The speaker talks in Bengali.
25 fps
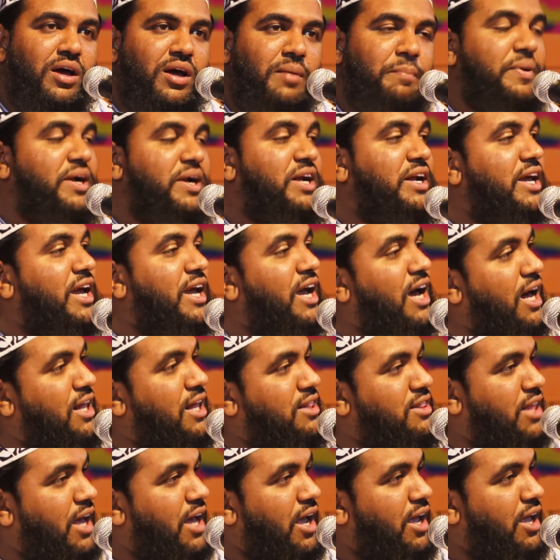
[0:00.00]
বিল্ডিংয়ে
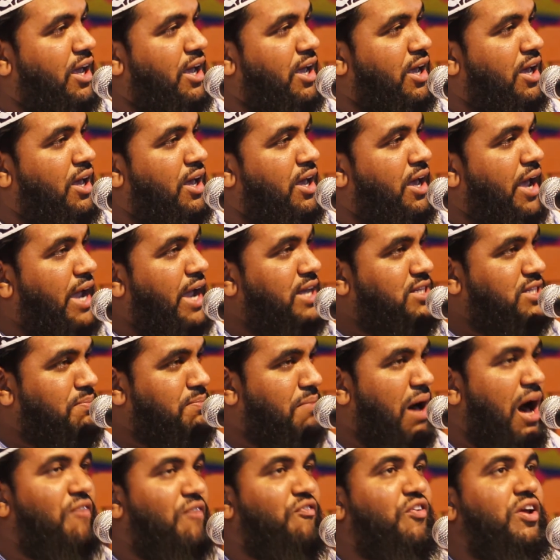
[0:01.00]
হাত দেয় এই যে
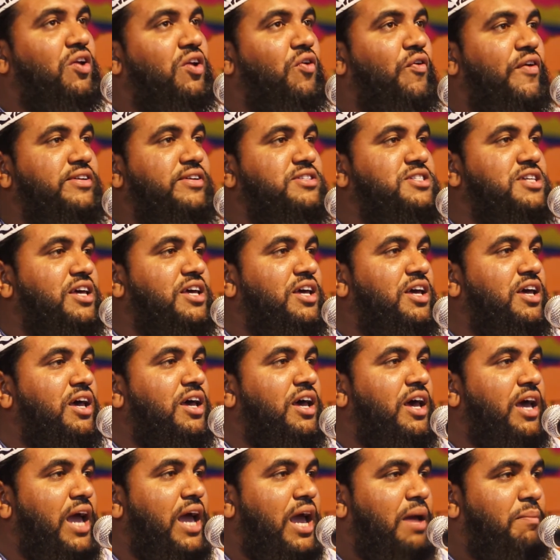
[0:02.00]
মাহফিল হয়েছে
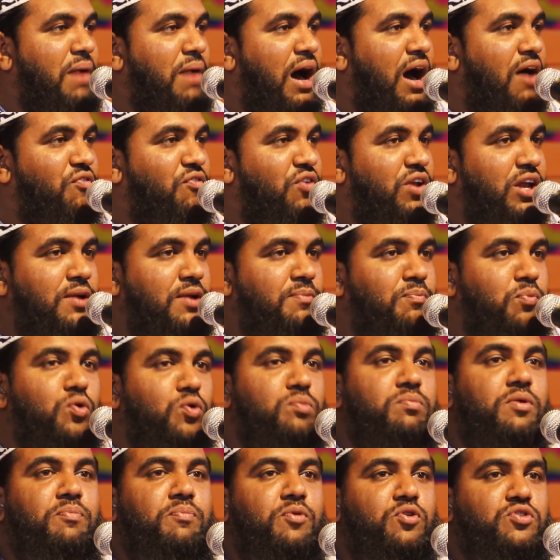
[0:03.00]
এই মাহফিলের
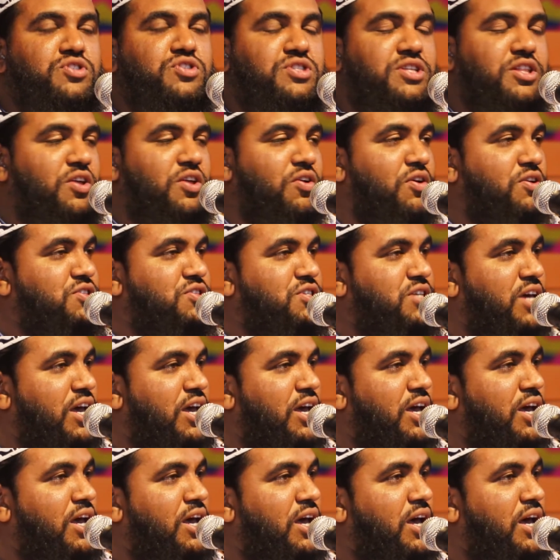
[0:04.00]
পূর্ব পরিস্থিতি হচ্ছে
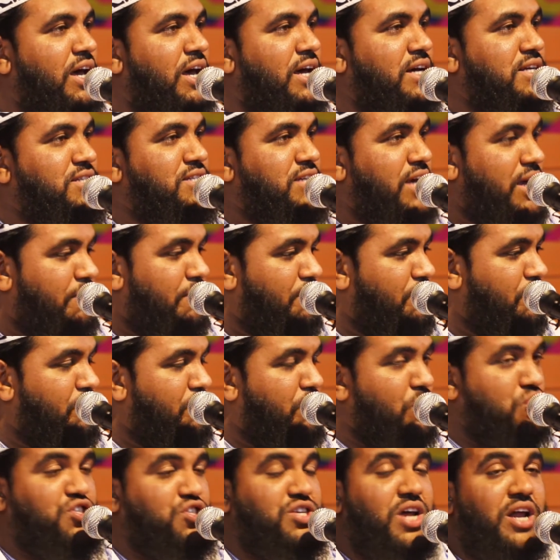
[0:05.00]
যে
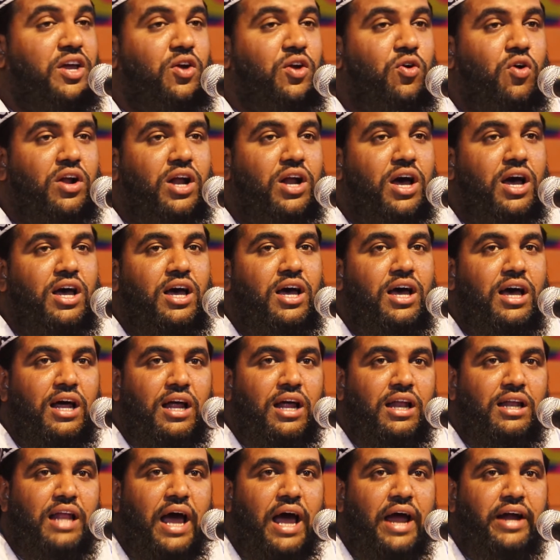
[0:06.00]
পোস্টারিং করা
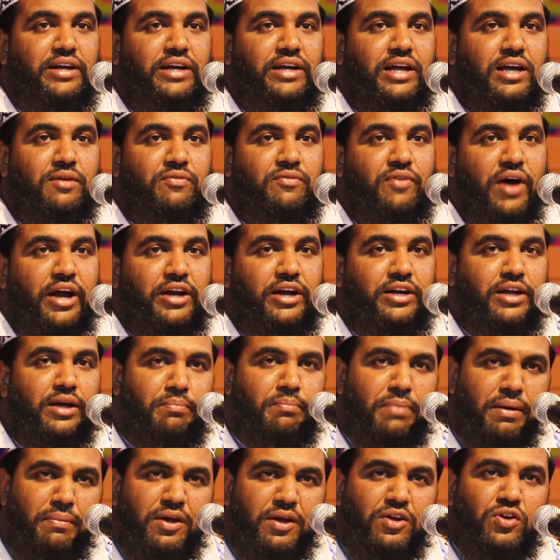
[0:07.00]
লাইটিং ফাইটিং
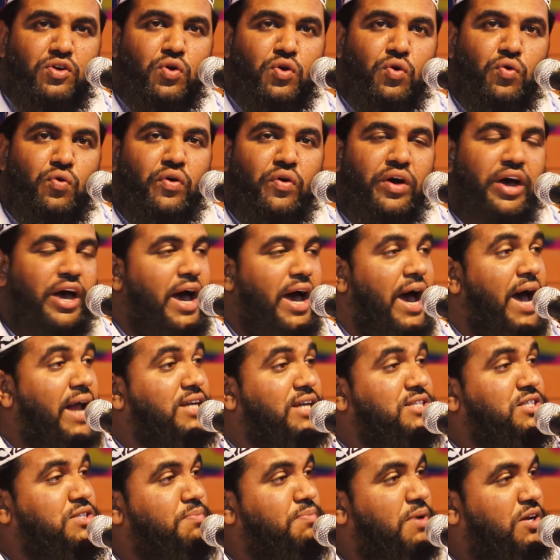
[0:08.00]
বিভিন্ন
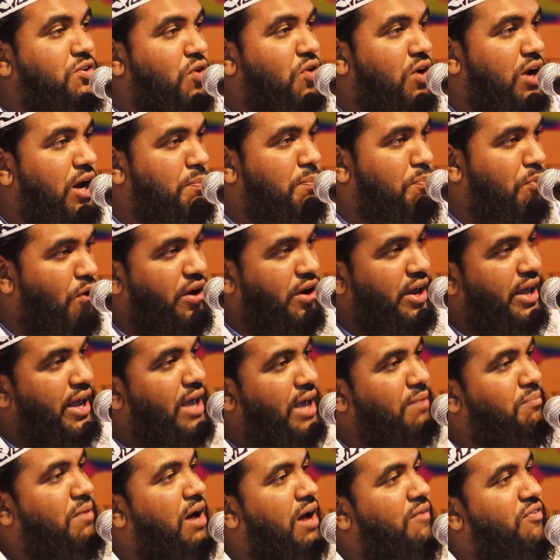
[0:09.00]
অ্যারেঞ্জমেন্ট করার পরে
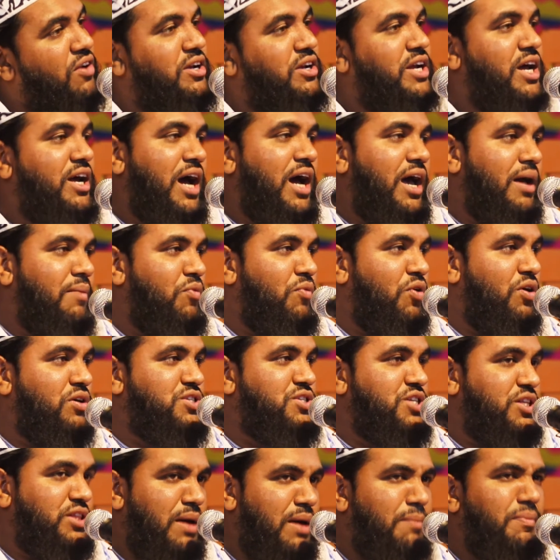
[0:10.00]
এই মাহফিলটা কায়েম
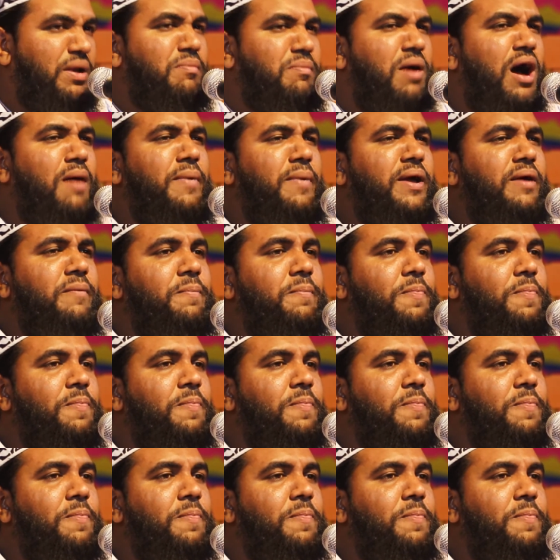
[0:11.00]
হয়েছে তেমনিভাবে